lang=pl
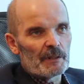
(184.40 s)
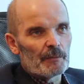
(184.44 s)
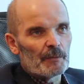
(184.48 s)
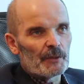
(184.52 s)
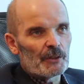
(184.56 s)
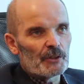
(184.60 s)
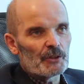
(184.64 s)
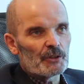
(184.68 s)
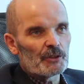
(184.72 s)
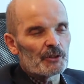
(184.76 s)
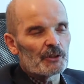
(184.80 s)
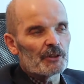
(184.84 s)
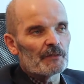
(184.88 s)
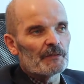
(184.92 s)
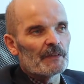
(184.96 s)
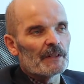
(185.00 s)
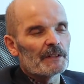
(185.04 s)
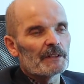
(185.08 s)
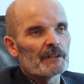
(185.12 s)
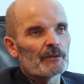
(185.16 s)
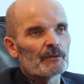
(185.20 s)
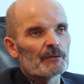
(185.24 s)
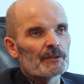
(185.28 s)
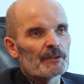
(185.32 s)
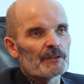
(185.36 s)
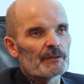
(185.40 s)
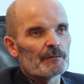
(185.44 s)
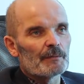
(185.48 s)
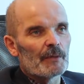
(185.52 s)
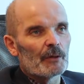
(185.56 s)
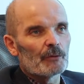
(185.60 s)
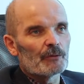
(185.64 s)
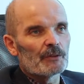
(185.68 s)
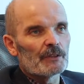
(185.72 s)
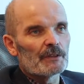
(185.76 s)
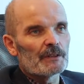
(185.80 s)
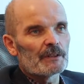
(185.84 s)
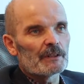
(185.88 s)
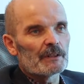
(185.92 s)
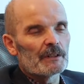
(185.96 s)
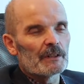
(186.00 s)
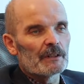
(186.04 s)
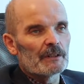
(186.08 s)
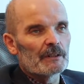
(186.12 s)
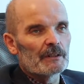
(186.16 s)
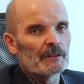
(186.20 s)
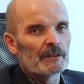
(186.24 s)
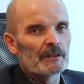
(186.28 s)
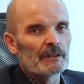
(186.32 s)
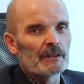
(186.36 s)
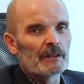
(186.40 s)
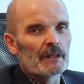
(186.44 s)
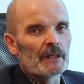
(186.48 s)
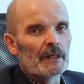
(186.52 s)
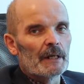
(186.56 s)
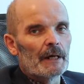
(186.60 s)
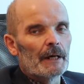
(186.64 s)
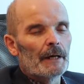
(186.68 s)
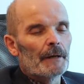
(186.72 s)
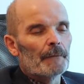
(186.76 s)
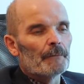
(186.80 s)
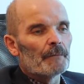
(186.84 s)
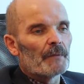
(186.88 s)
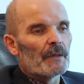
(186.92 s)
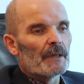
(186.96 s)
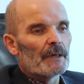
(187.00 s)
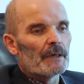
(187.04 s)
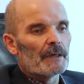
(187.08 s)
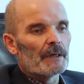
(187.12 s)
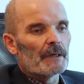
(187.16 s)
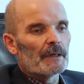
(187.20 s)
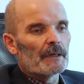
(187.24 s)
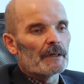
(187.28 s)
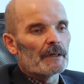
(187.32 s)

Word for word: samego skrzyżowania ulicy Bałtyckiej i E,